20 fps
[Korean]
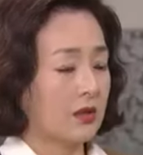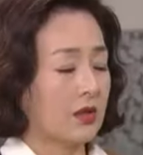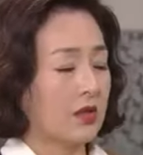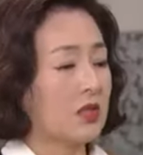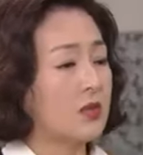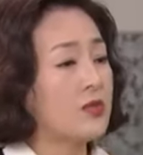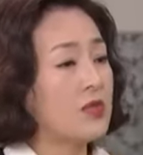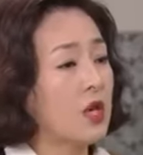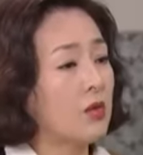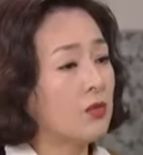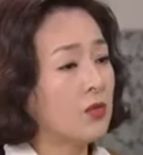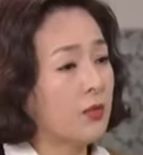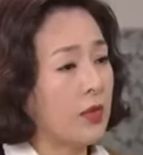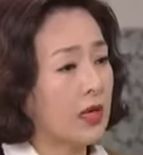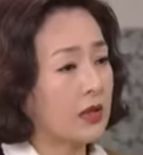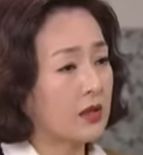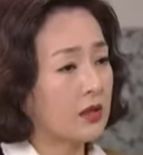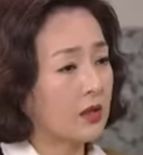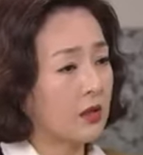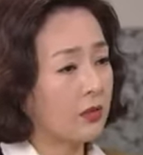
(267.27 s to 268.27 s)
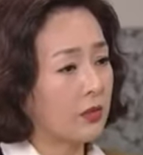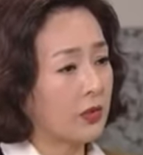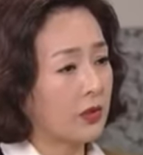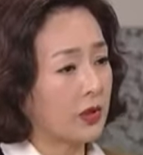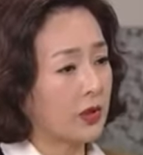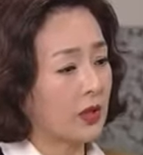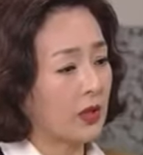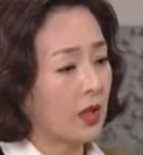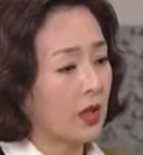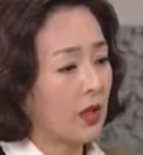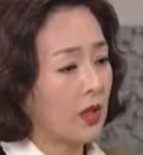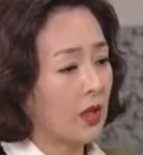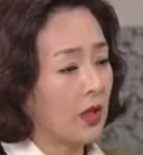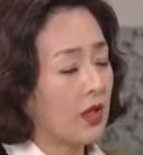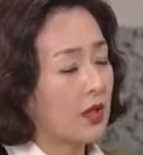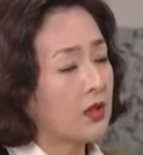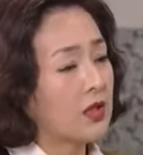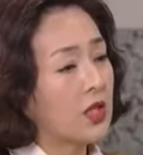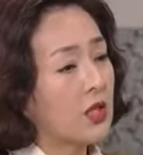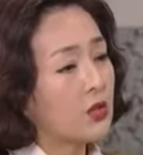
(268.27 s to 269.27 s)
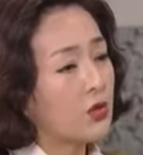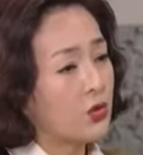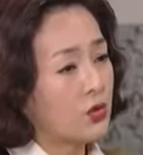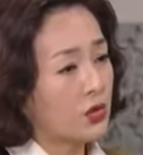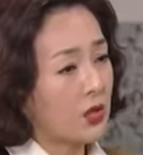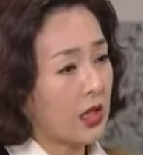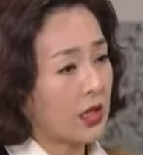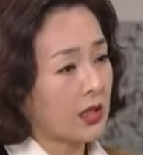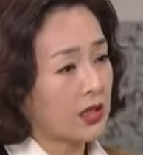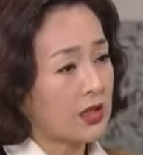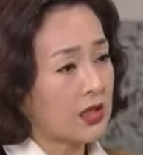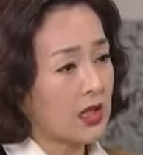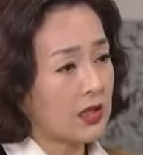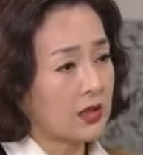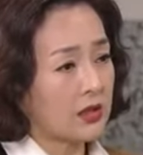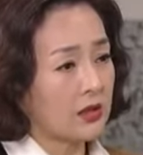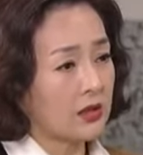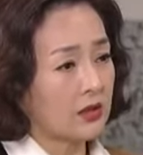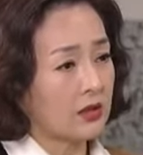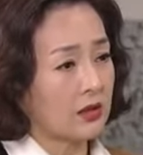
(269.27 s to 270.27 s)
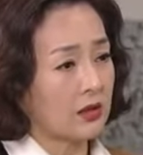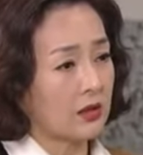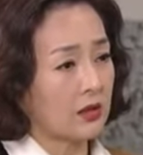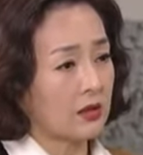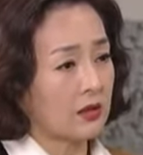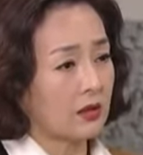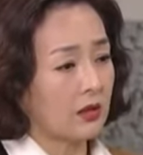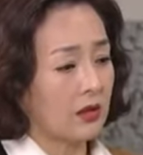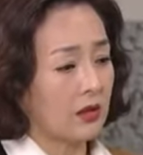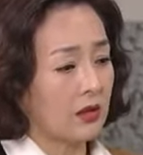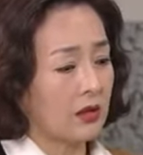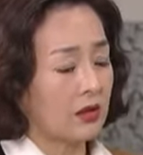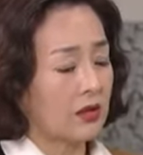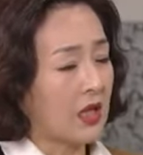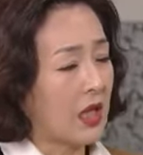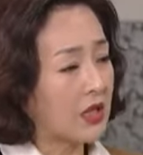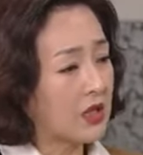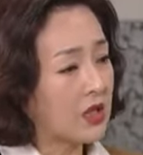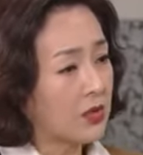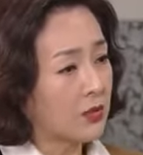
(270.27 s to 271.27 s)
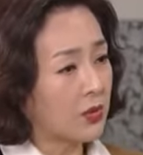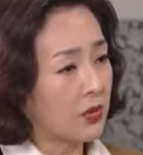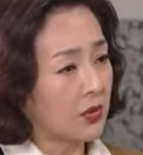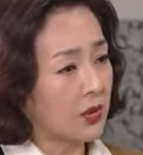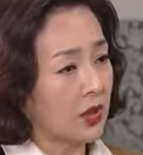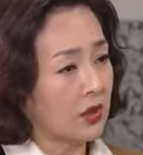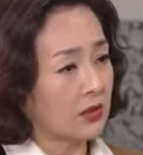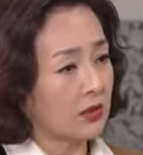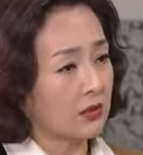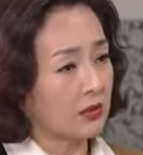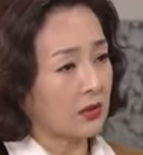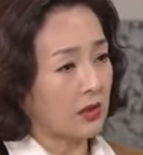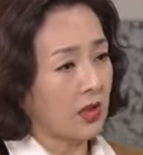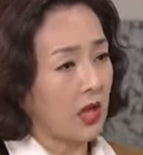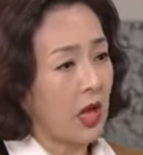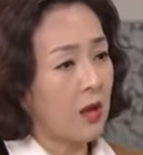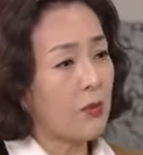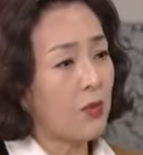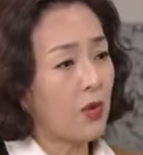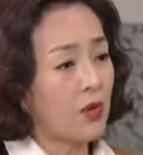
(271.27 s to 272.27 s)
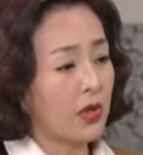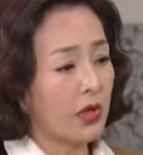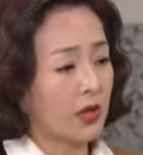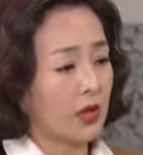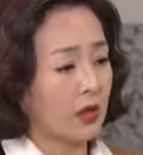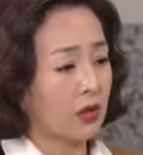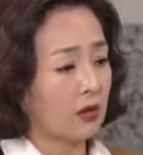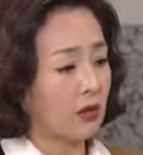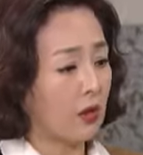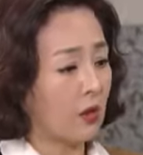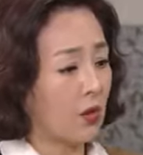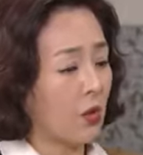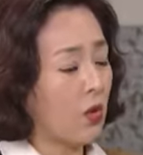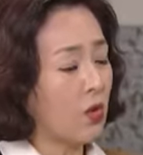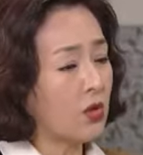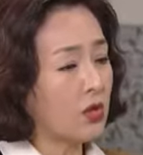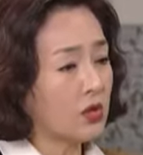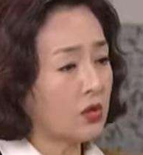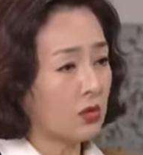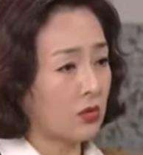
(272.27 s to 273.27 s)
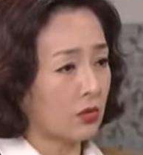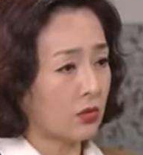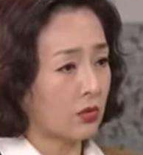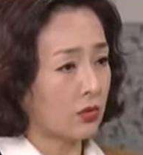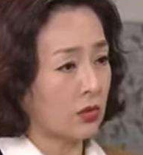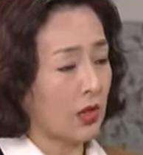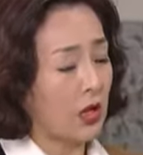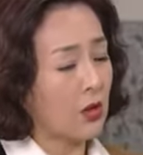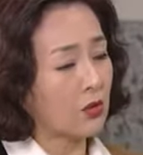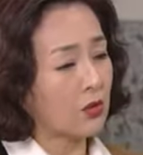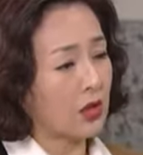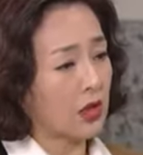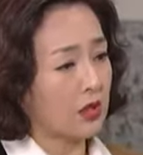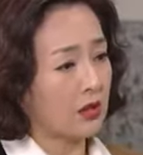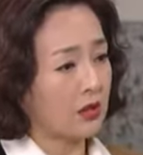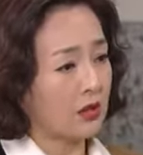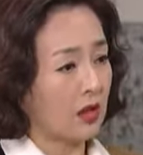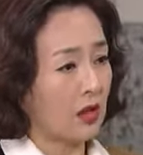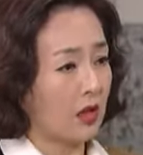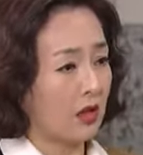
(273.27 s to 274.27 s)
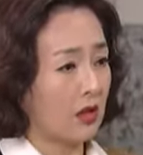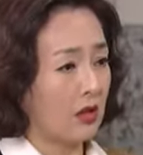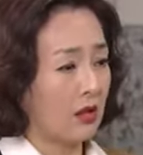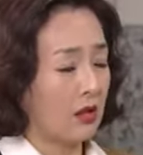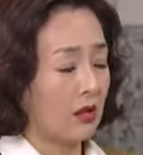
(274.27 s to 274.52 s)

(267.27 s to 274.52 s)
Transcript: 김상문 말 들어보니 대주주랑 이사진들이 당신보다는 한 번에게 더 호의적으로 나온다. 그래서